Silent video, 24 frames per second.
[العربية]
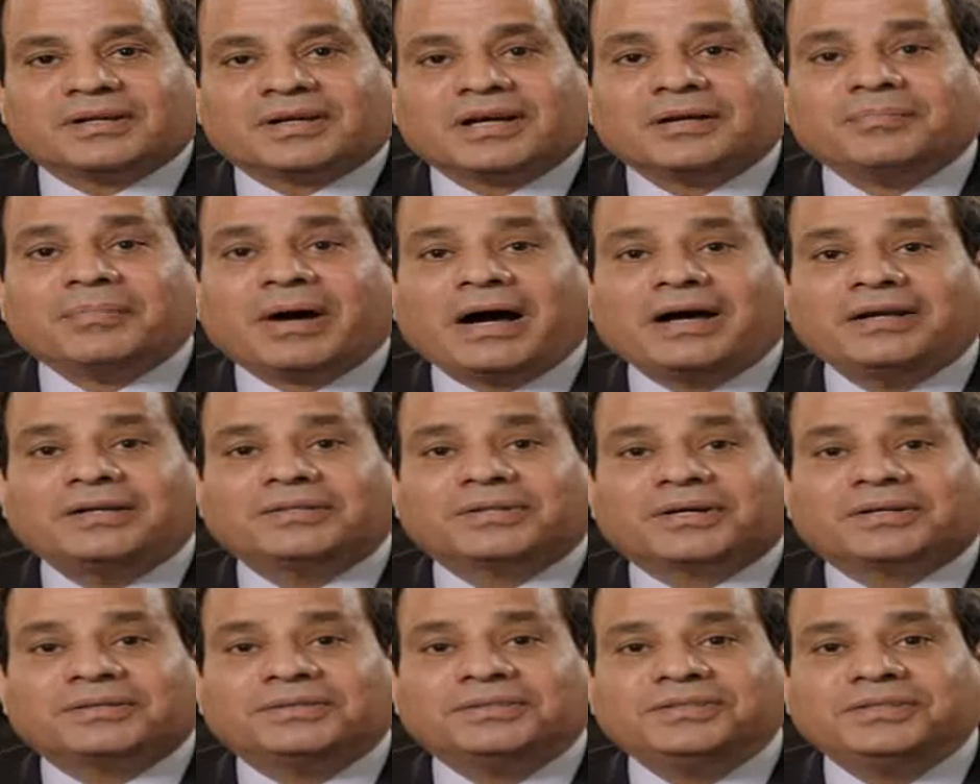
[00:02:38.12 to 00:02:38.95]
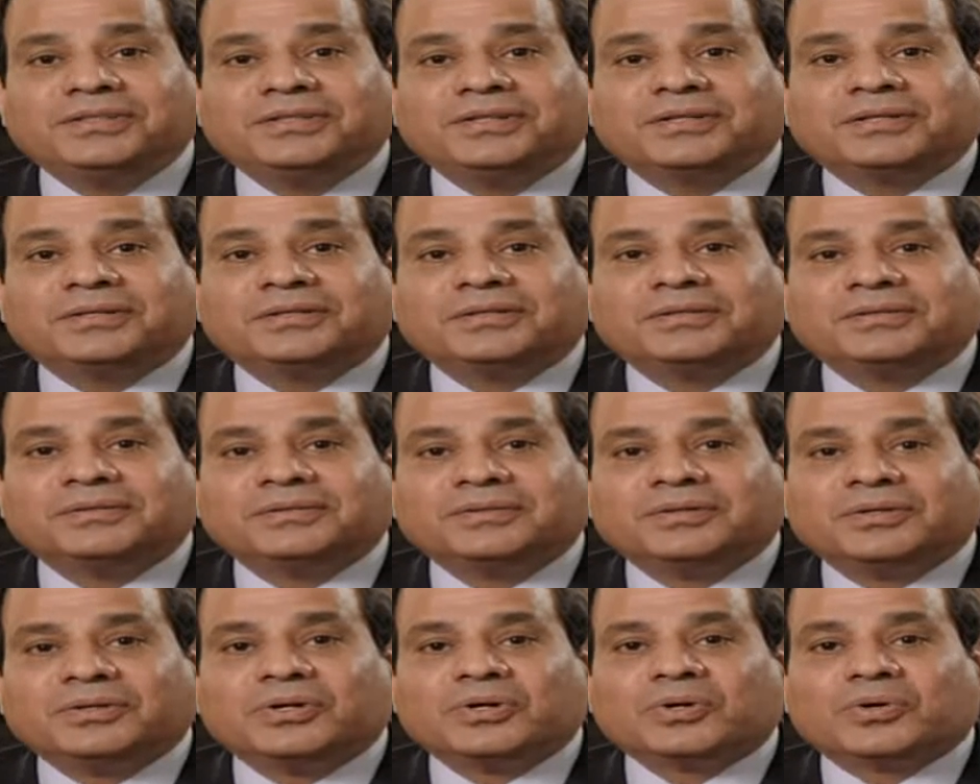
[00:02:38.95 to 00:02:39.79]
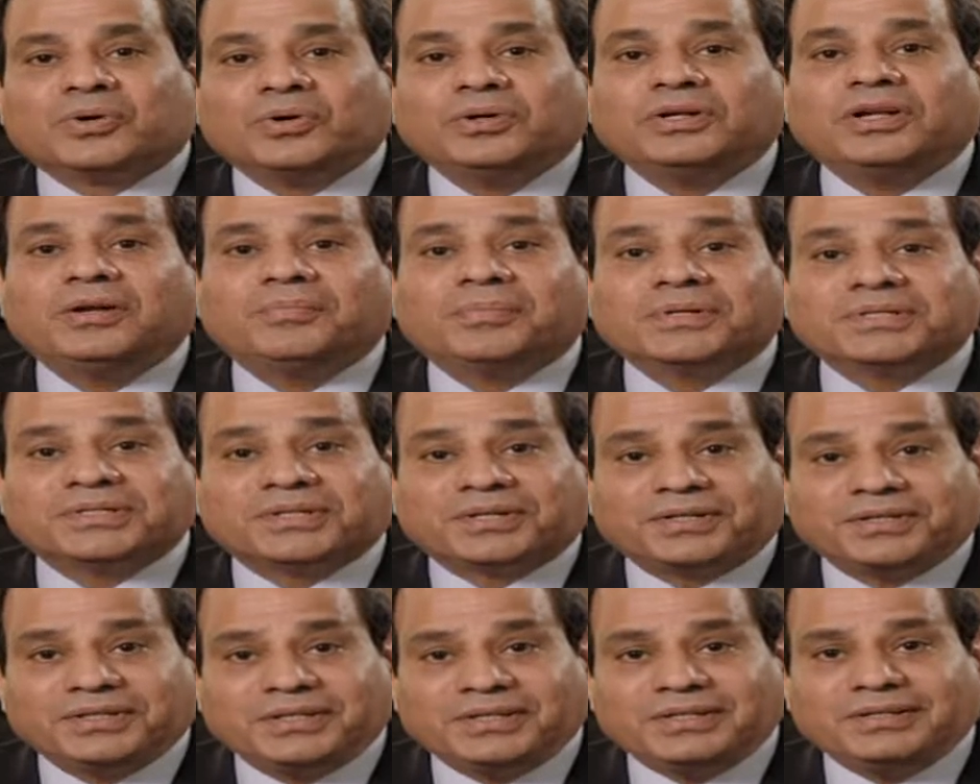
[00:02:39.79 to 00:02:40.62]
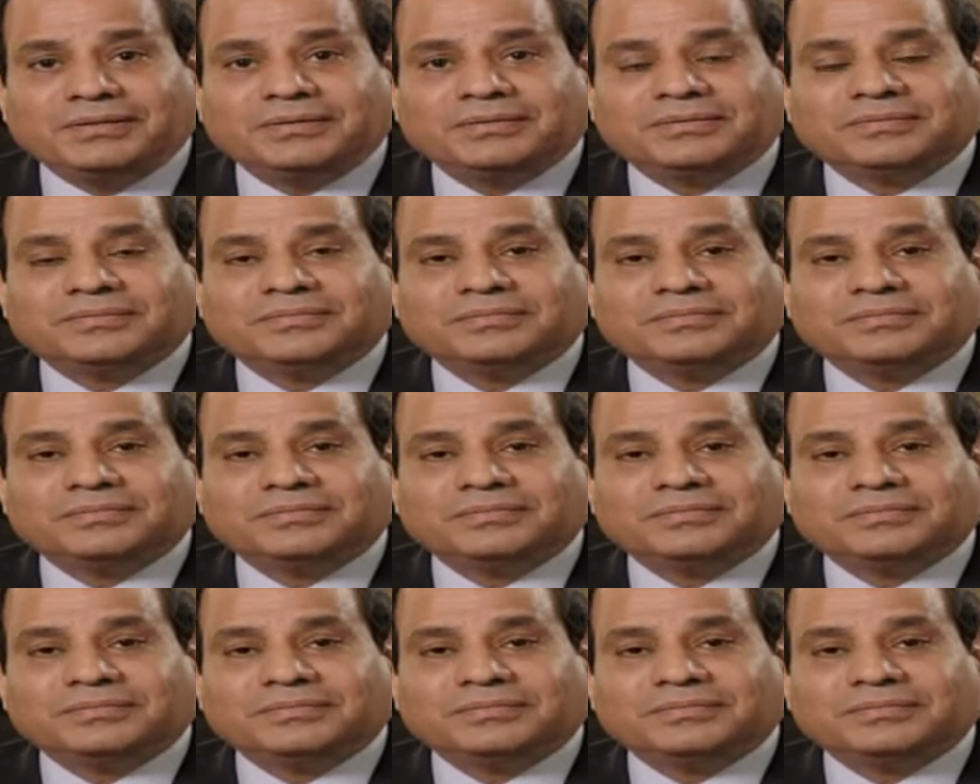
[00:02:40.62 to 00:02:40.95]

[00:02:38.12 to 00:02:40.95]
كان محل تقدير كل المصريين